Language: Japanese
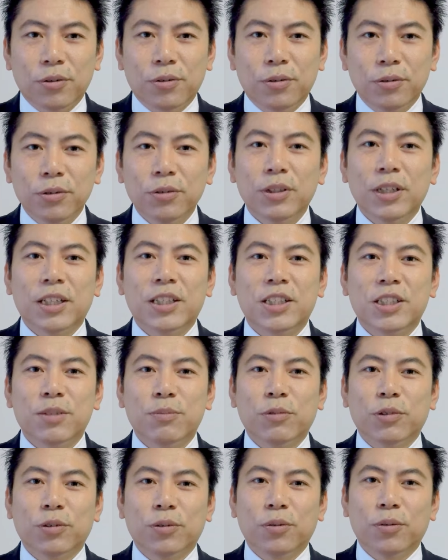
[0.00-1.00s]
この歴
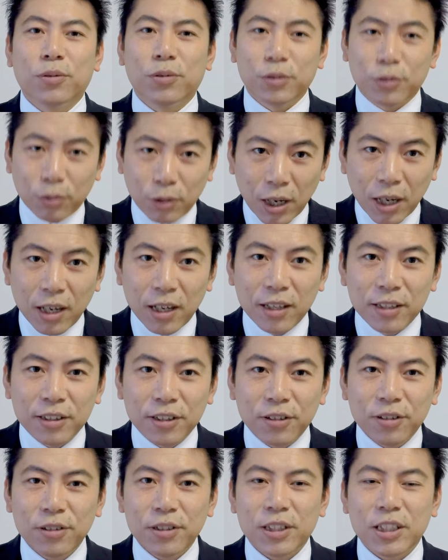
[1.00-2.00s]
史物を置くとかっ
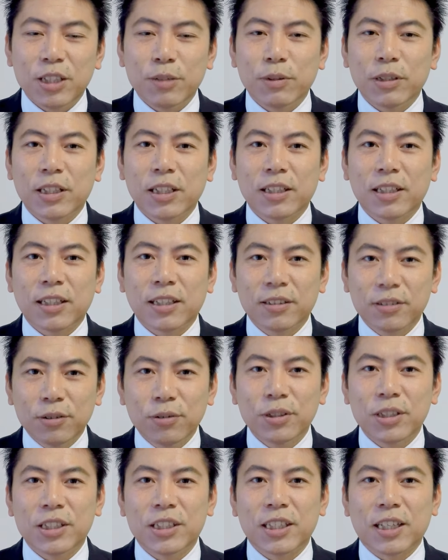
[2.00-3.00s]
ていうふうに決めていただく
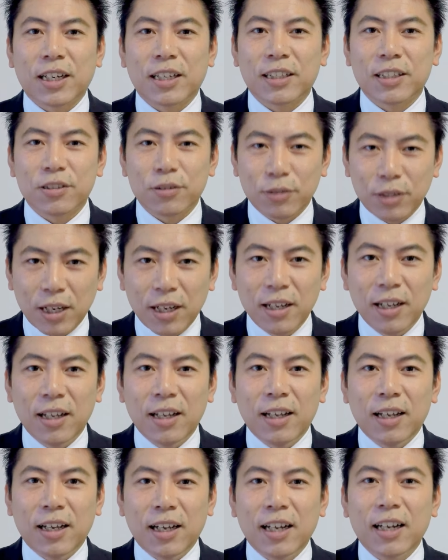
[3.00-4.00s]
といいんじゃないでしょうか。
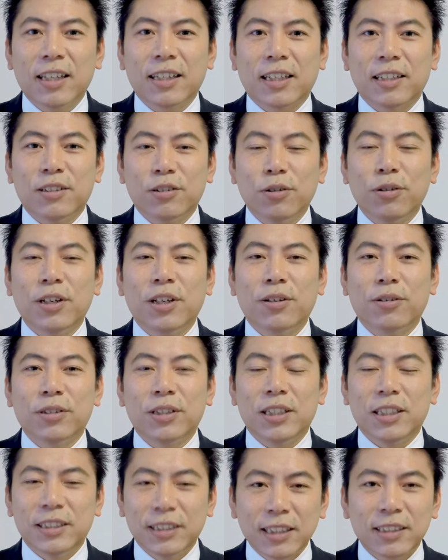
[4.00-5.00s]
新たにトイレ用
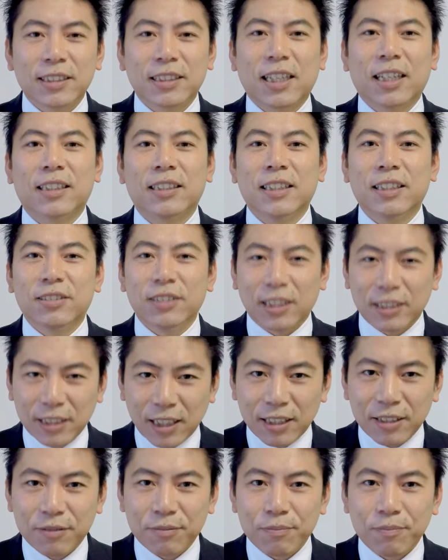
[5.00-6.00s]
に一冊買ってくだ
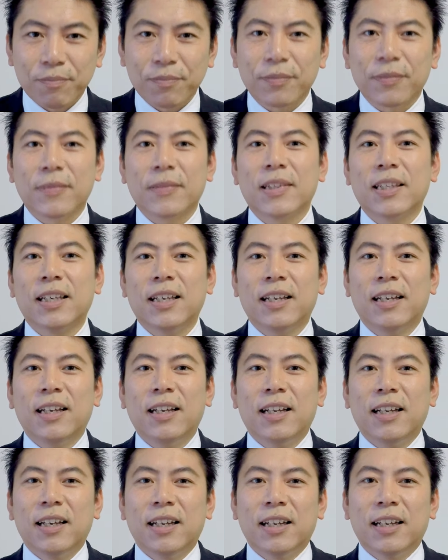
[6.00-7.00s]
さい。
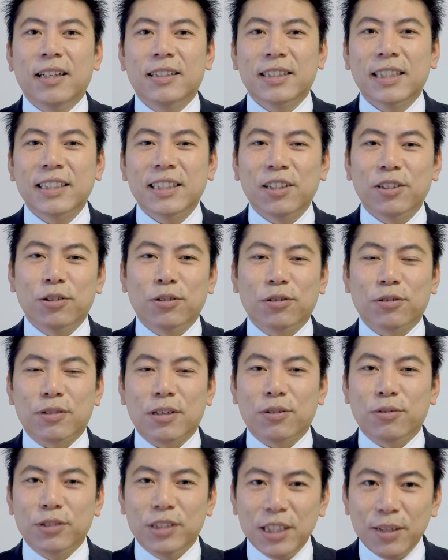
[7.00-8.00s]
チャンネル登録
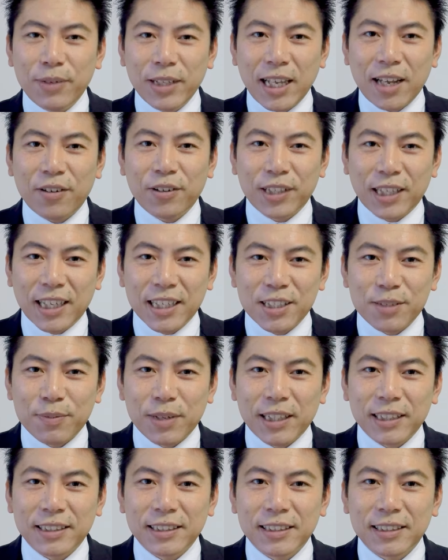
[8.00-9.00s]
はこちらまでお願いし
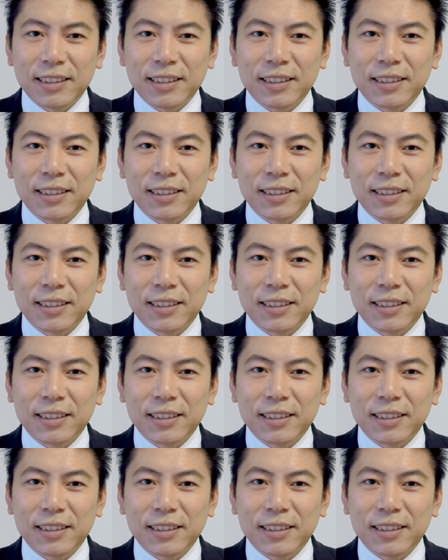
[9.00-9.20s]
ます。